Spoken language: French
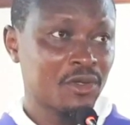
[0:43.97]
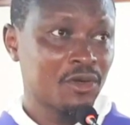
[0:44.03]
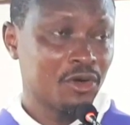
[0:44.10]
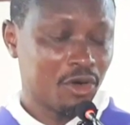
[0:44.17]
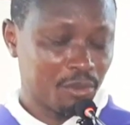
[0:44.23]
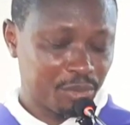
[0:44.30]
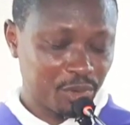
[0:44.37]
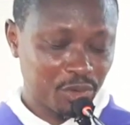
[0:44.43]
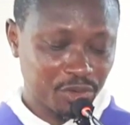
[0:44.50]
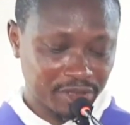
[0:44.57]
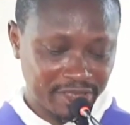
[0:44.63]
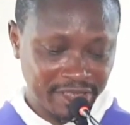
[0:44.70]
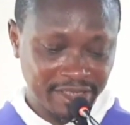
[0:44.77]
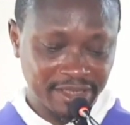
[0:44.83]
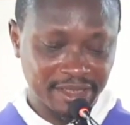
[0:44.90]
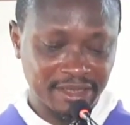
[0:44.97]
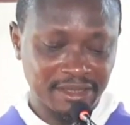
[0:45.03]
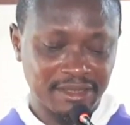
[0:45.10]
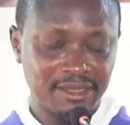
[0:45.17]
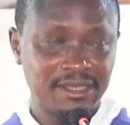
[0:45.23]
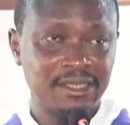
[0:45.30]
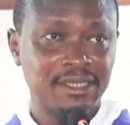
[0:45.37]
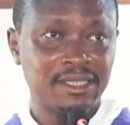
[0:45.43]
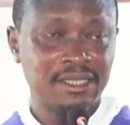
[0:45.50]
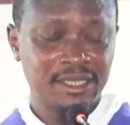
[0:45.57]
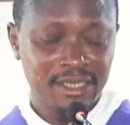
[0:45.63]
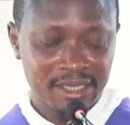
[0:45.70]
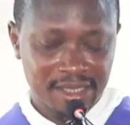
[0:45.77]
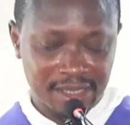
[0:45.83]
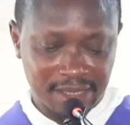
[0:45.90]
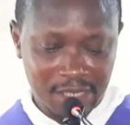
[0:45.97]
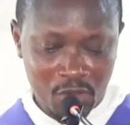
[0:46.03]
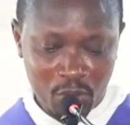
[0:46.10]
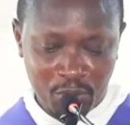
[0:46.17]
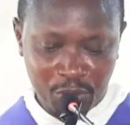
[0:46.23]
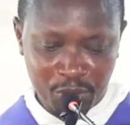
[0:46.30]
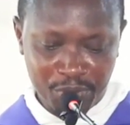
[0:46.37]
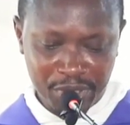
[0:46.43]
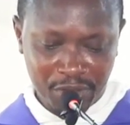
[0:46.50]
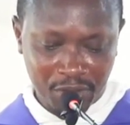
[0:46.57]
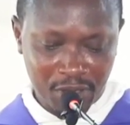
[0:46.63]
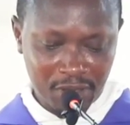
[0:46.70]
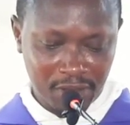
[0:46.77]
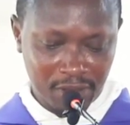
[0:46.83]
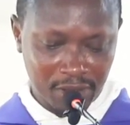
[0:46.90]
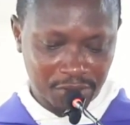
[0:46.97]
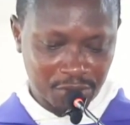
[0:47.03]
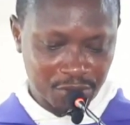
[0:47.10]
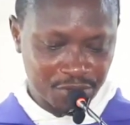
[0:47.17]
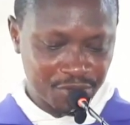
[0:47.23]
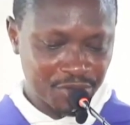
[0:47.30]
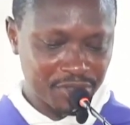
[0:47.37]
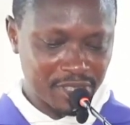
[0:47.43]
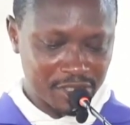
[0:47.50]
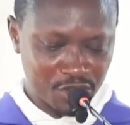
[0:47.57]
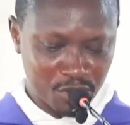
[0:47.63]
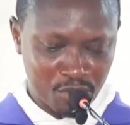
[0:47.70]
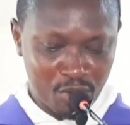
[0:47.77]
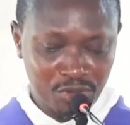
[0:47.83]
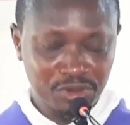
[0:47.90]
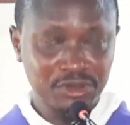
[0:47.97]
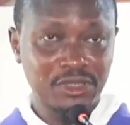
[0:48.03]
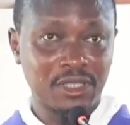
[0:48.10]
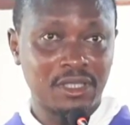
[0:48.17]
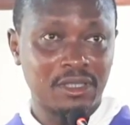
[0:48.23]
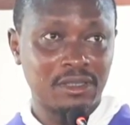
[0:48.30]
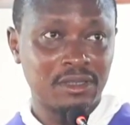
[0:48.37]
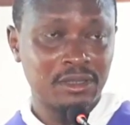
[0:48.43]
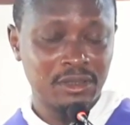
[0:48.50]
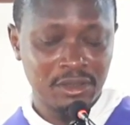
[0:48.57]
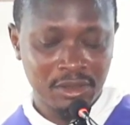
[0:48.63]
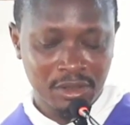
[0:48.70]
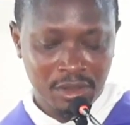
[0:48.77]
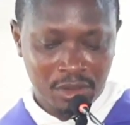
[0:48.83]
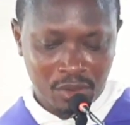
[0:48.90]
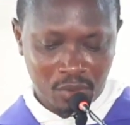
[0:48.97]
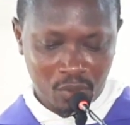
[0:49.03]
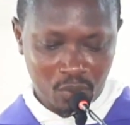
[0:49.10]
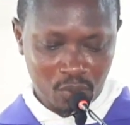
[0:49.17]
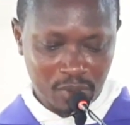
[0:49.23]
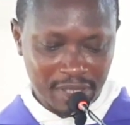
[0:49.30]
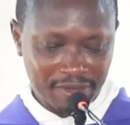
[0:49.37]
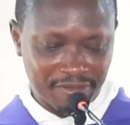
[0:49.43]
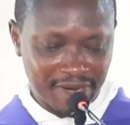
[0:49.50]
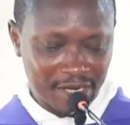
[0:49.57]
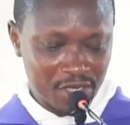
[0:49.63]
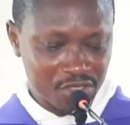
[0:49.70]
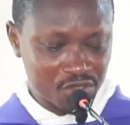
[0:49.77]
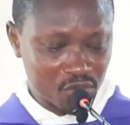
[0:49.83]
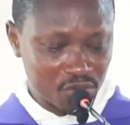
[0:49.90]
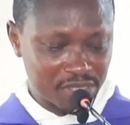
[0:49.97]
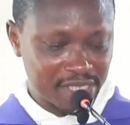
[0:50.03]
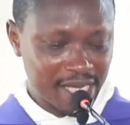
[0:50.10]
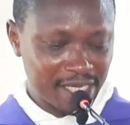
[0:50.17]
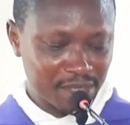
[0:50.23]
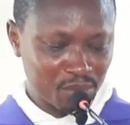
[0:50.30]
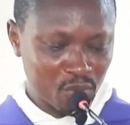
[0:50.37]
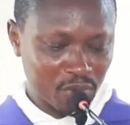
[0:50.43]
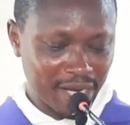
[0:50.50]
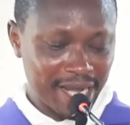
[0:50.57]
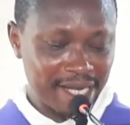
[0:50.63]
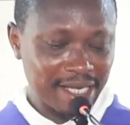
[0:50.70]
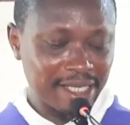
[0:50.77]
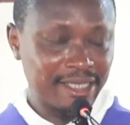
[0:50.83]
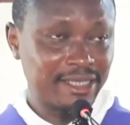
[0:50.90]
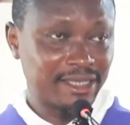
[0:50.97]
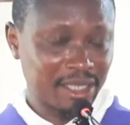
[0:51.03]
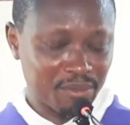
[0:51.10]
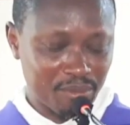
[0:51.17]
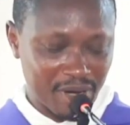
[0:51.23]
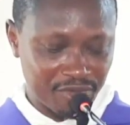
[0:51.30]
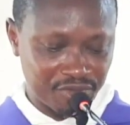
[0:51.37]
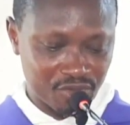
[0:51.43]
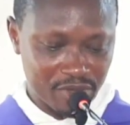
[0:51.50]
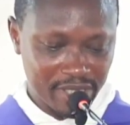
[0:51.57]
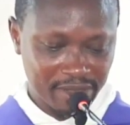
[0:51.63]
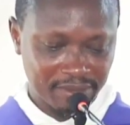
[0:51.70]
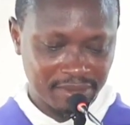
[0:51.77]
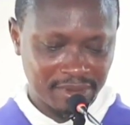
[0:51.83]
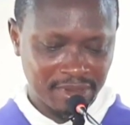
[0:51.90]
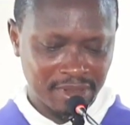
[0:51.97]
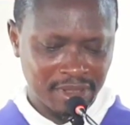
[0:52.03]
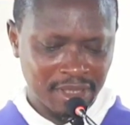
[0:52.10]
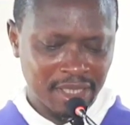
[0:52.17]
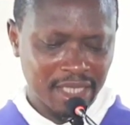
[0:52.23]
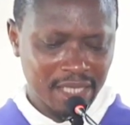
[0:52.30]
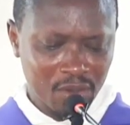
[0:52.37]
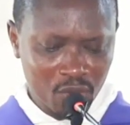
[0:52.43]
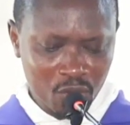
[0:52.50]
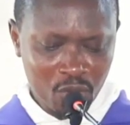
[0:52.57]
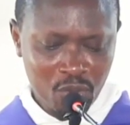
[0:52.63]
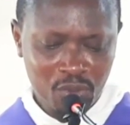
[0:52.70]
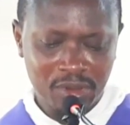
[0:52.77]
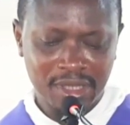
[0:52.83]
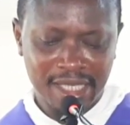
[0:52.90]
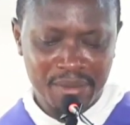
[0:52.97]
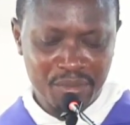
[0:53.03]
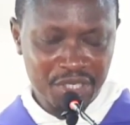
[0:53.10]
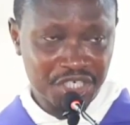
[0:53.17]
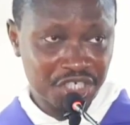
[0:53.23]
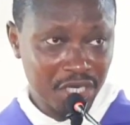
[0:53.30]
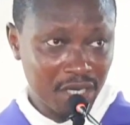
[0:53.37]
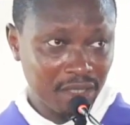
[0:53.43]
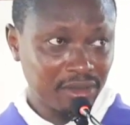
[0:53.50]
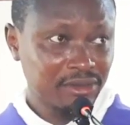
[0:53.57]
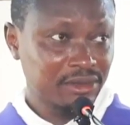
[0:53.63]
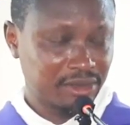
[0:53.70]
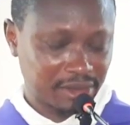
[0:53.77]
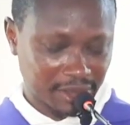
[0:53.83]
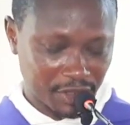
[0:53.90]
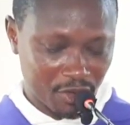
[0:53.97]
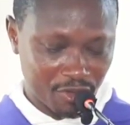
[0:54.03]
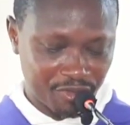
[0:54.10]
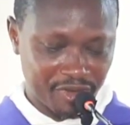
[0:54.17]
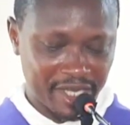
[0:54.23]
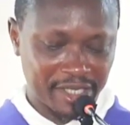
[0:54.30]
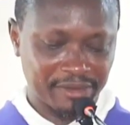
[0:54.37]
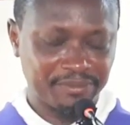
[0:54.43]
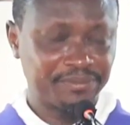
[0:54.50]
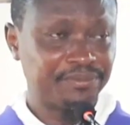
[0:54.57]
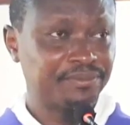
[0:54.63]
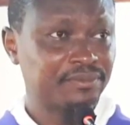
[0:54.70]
On peut le dire, c'était le premier rôle de Dieu dans un monde où les valeurs sociales et morales étaient bafouées et où les méchants triomphaient.